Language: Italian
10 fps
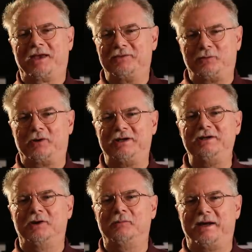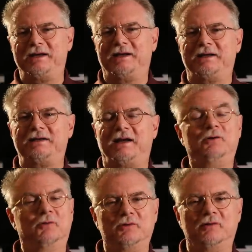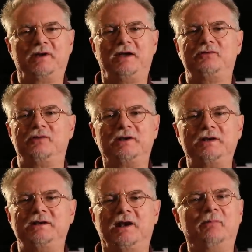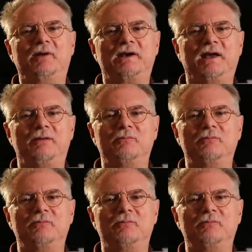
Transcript: Sorrido, ma in realtà non dovrei sorridere perché